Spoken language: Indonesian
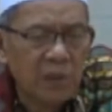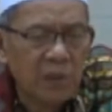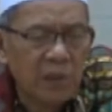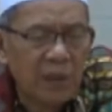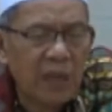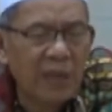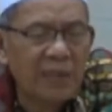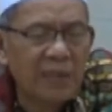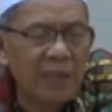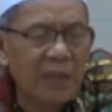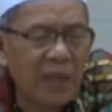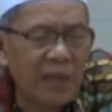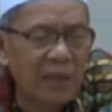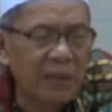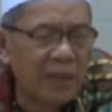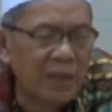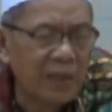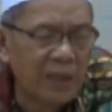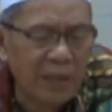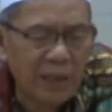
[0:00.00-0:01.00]
latihan
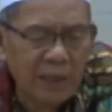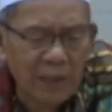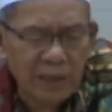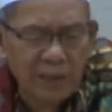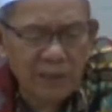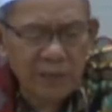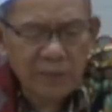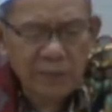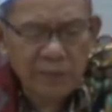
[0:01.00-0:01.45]
teh tadi